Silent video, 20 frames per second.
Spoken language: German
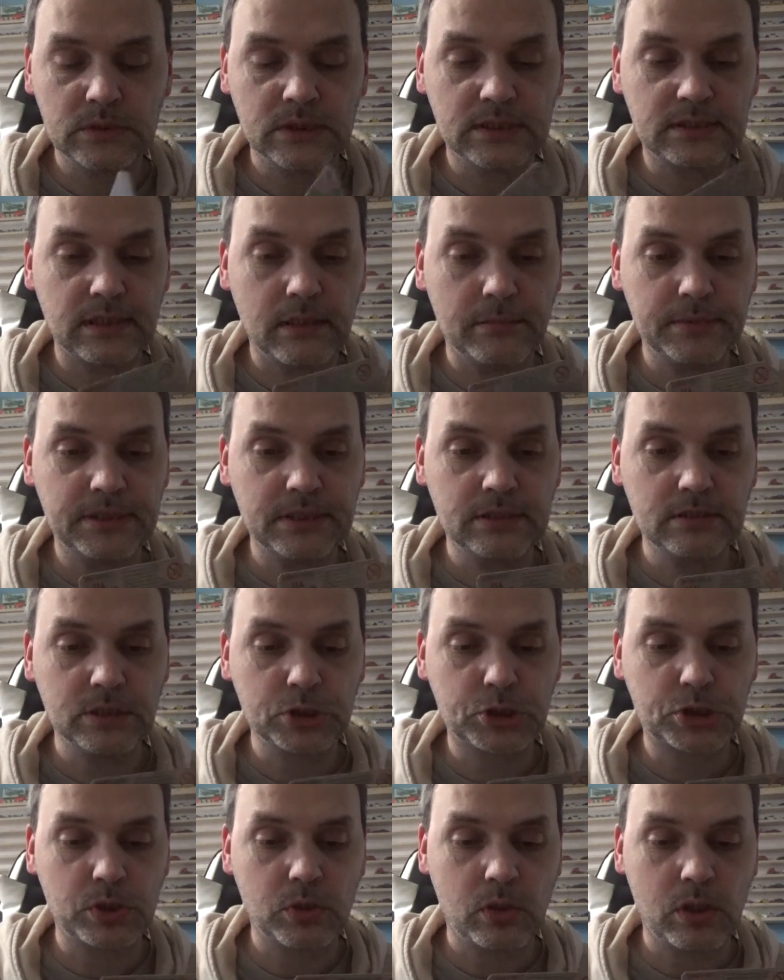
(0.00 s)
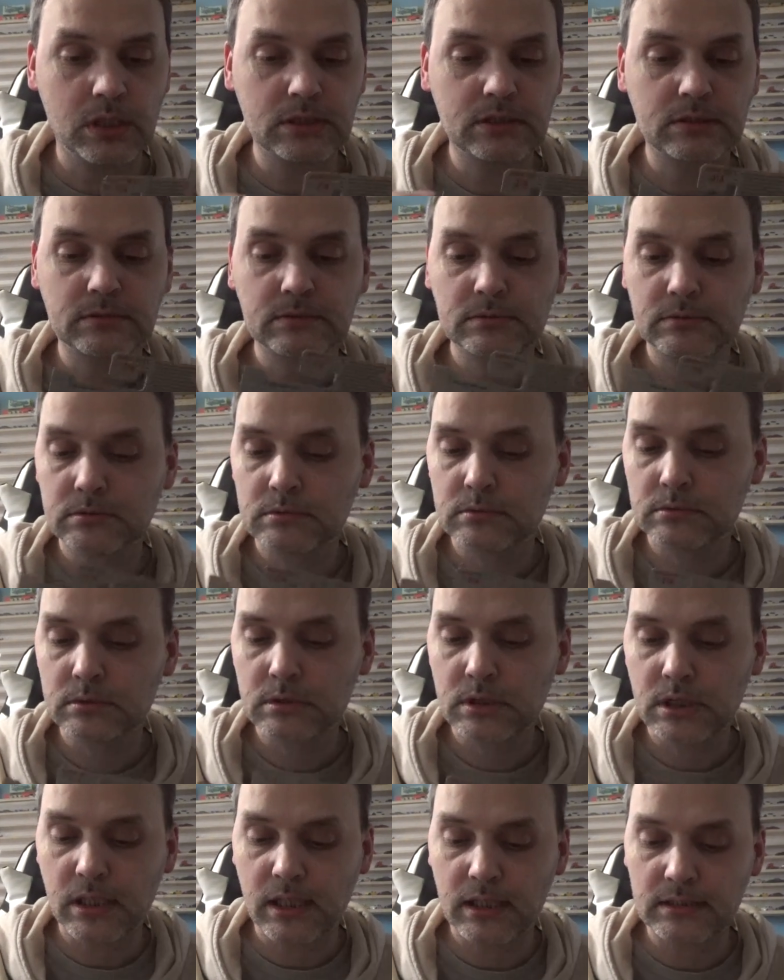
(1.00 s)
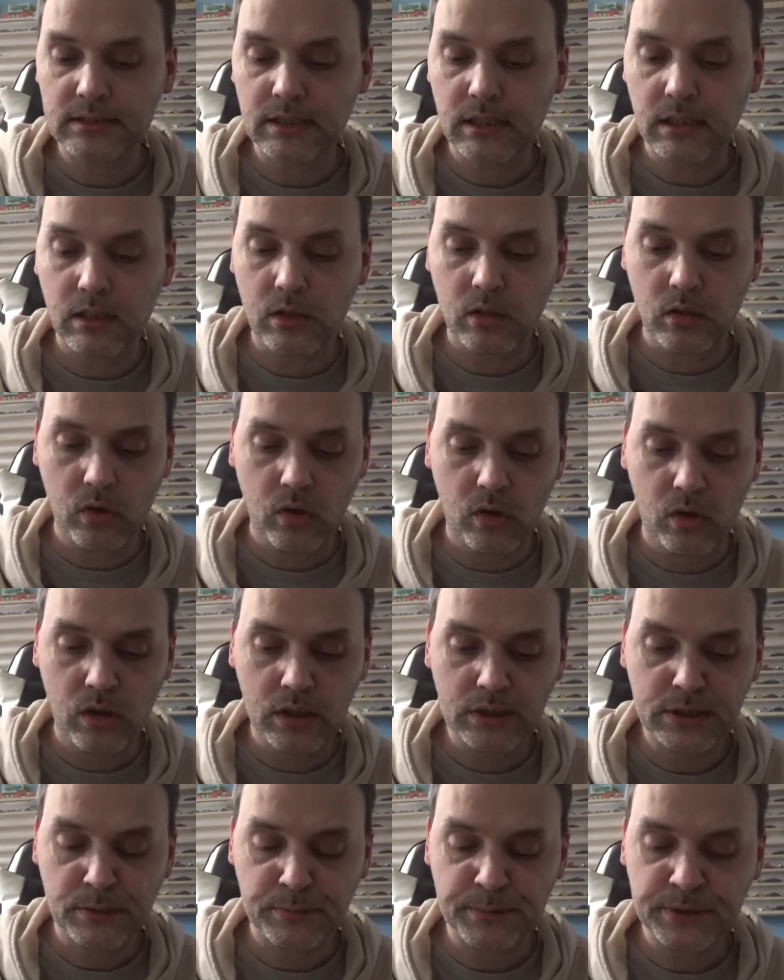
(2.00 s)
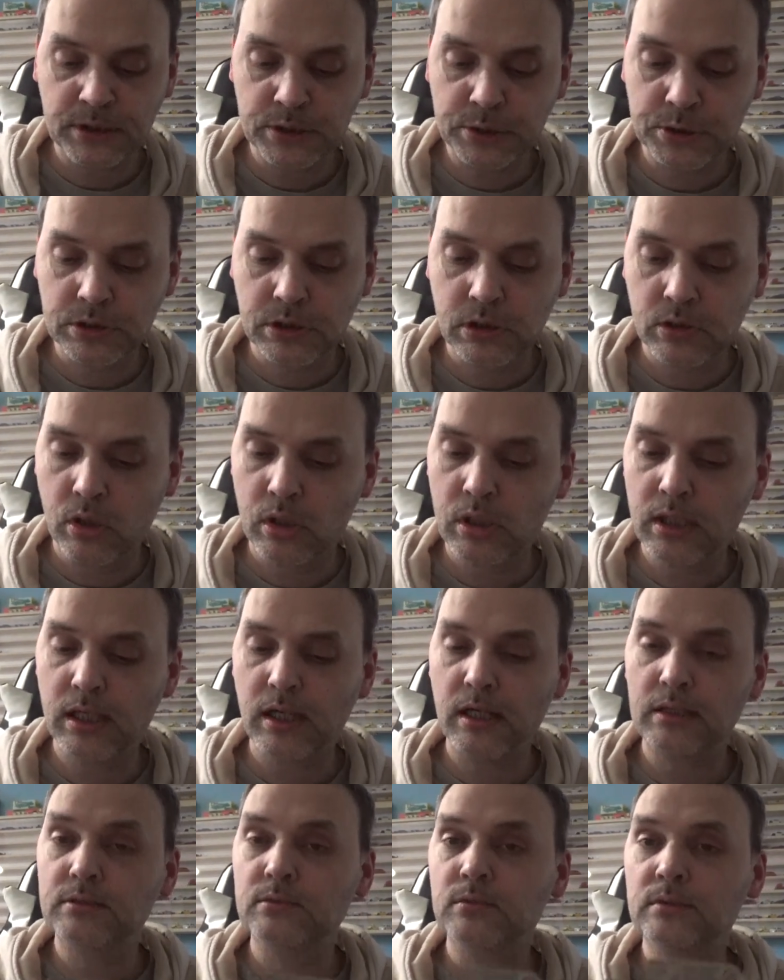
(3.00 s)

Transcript: Jetzt habe ich ihn in Short-Karte auch. Ich habe ihn ja schon in Long-Karte.